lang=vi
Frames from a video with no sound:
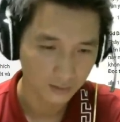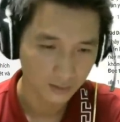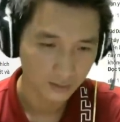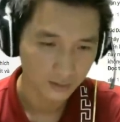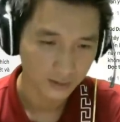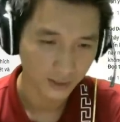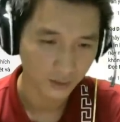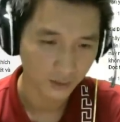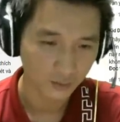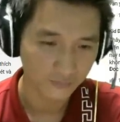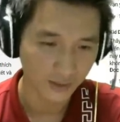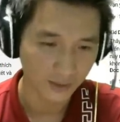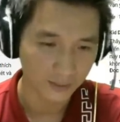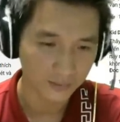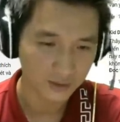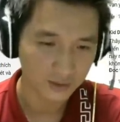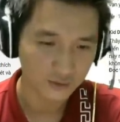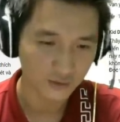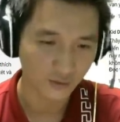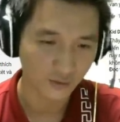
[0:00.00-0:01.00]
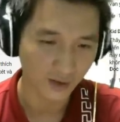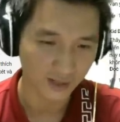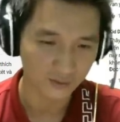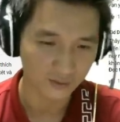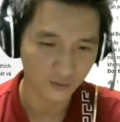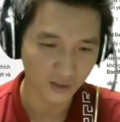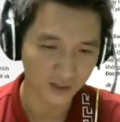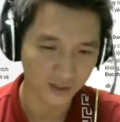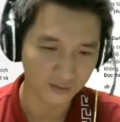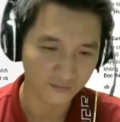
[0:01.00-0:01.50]
Thấy có vẻ bứt cho Hoàng
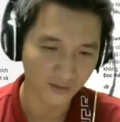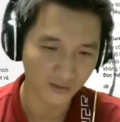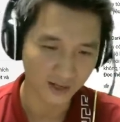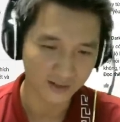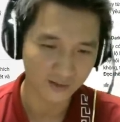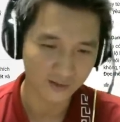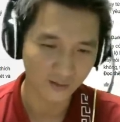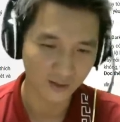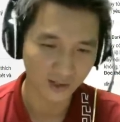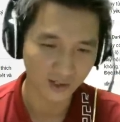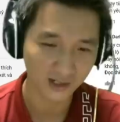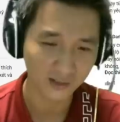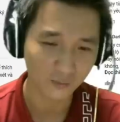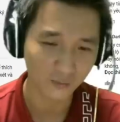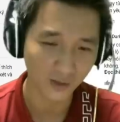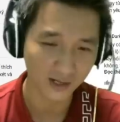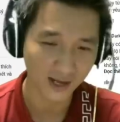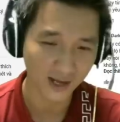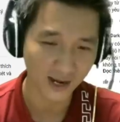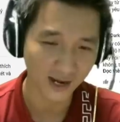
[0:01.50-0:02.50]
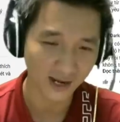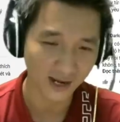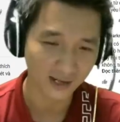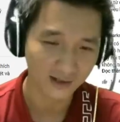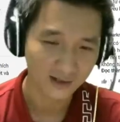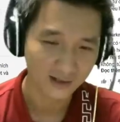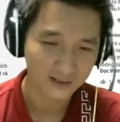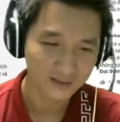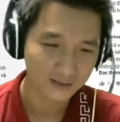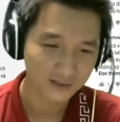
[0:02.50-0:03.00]
Tuyền Vạn Yêu hơi quá đà
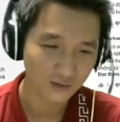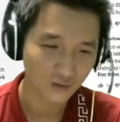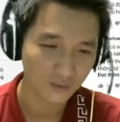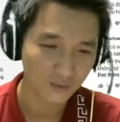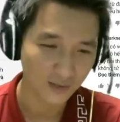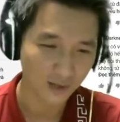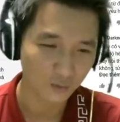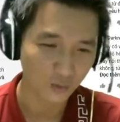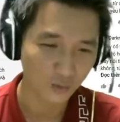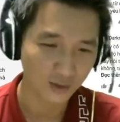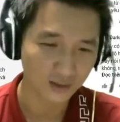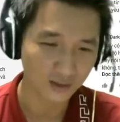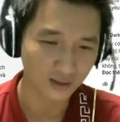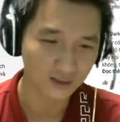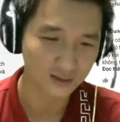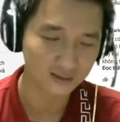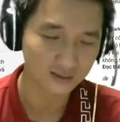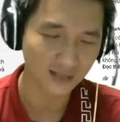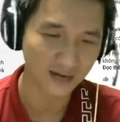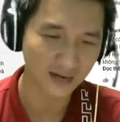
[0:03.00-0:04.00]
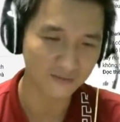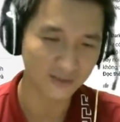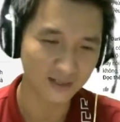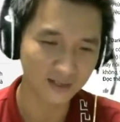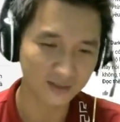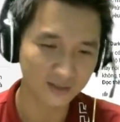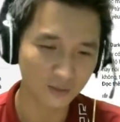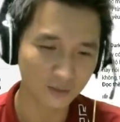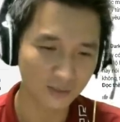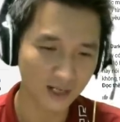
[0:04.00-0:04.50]
chứ có Ma Quân. Tại vì
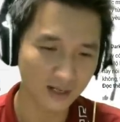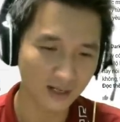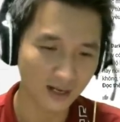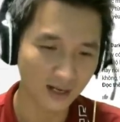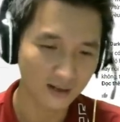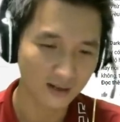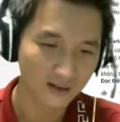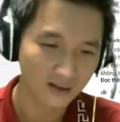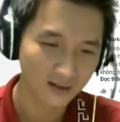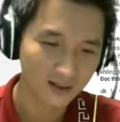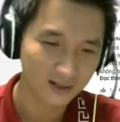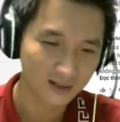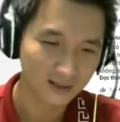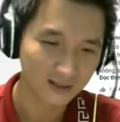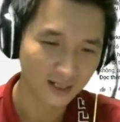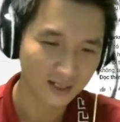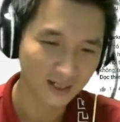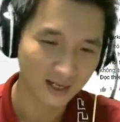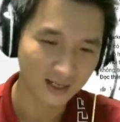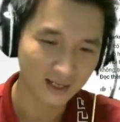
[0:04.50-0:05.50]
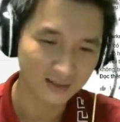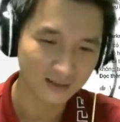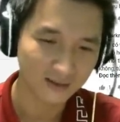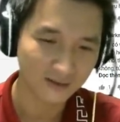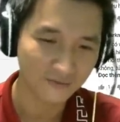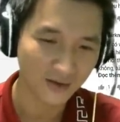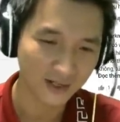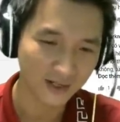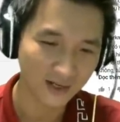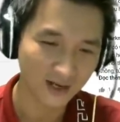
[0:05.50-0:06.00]
ở trong đây là những
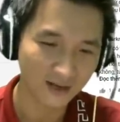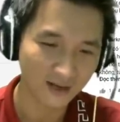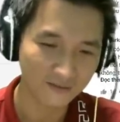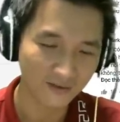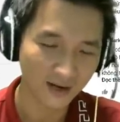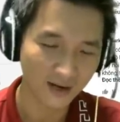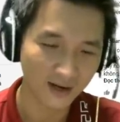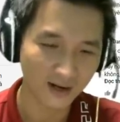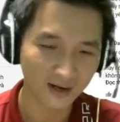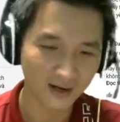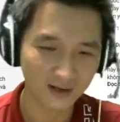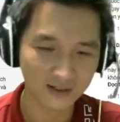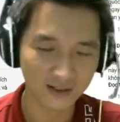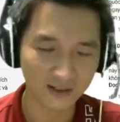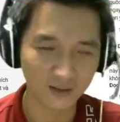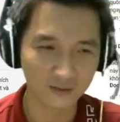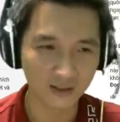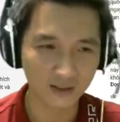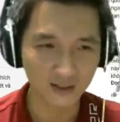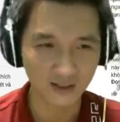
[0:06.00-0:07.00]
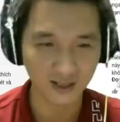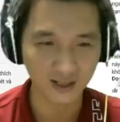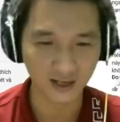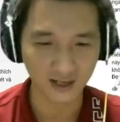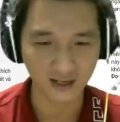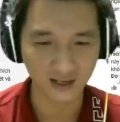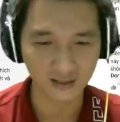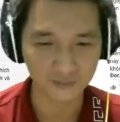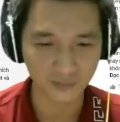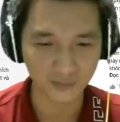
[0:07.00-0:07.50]
cái phe này là phe kiểu như
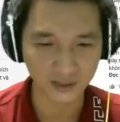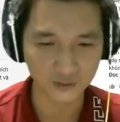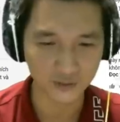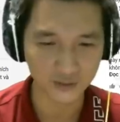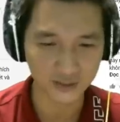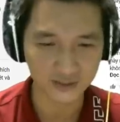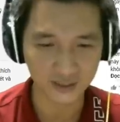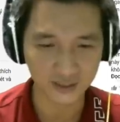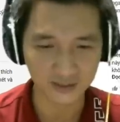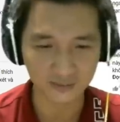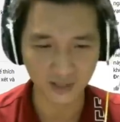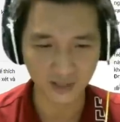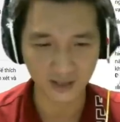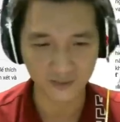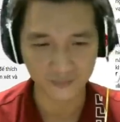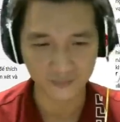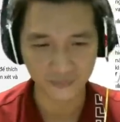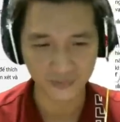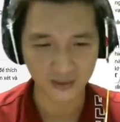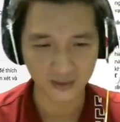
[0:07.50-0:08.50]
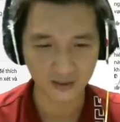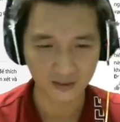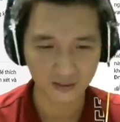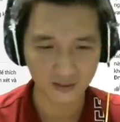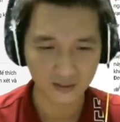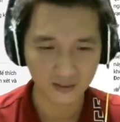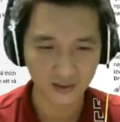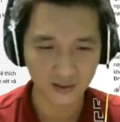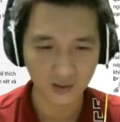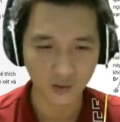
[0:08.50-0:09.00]
là mạch chuyện chính mà.
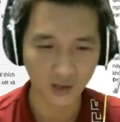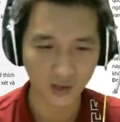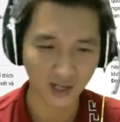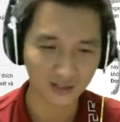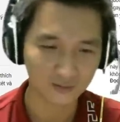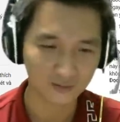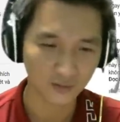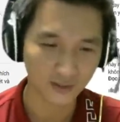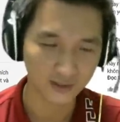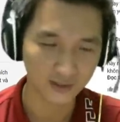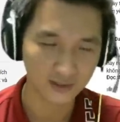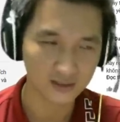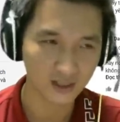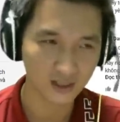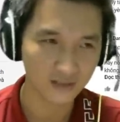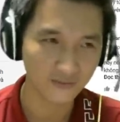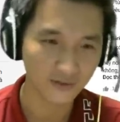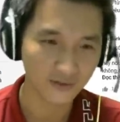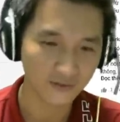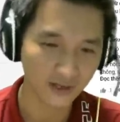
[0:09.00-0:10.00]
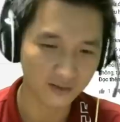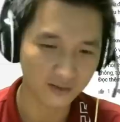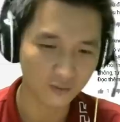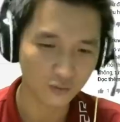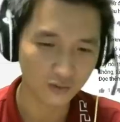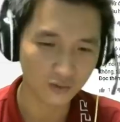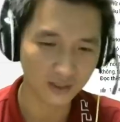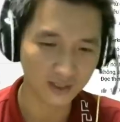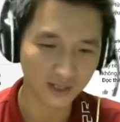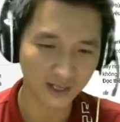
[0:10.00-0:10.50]
Hoàng Tuyền Thế Giới với Vạn Yêu
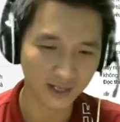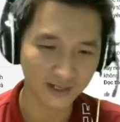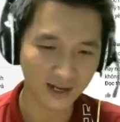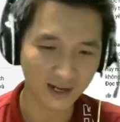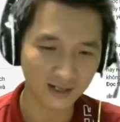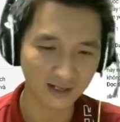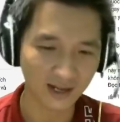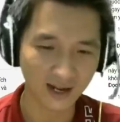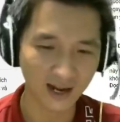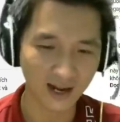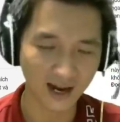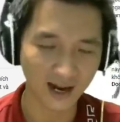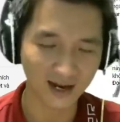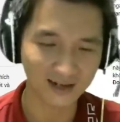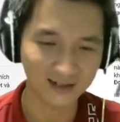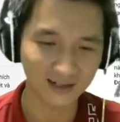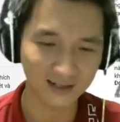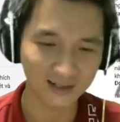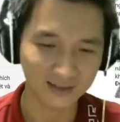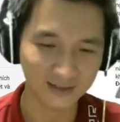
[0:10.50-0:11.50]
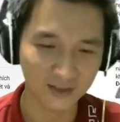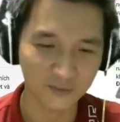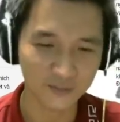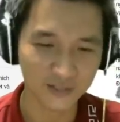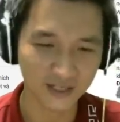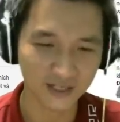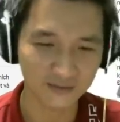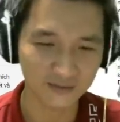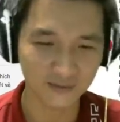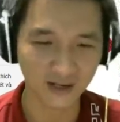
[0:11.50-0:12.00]
Quốc hiện nay đang là 2 team
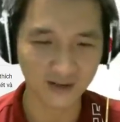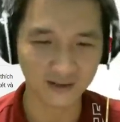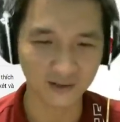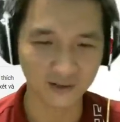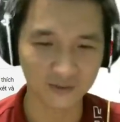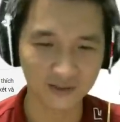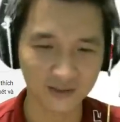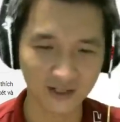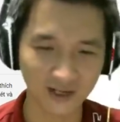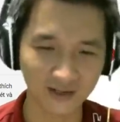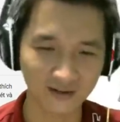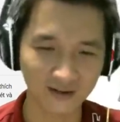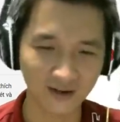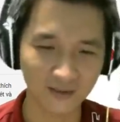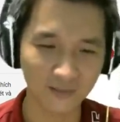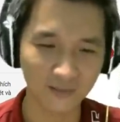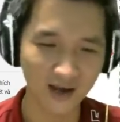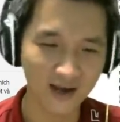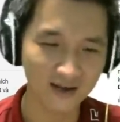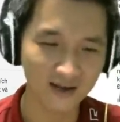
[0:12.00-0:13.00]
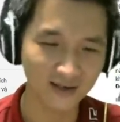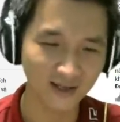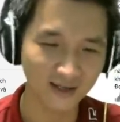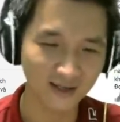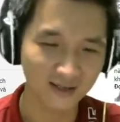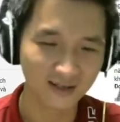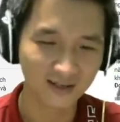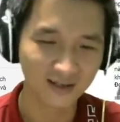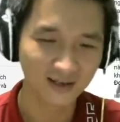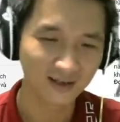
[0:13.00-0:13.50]
chính mà, kiểu như là nó là main
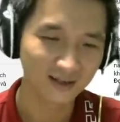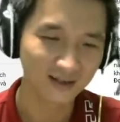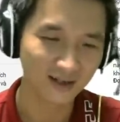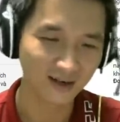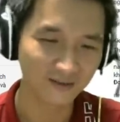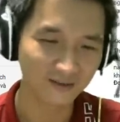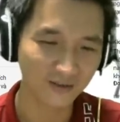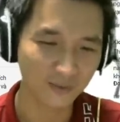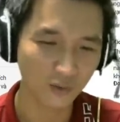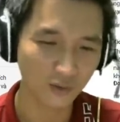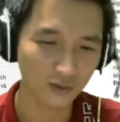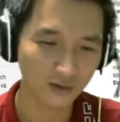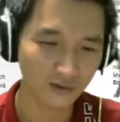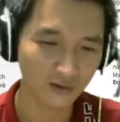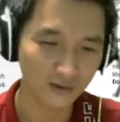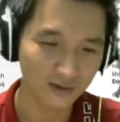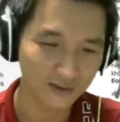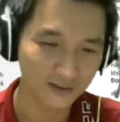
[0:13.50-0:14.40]
đấy, nên là phải bứt thôi.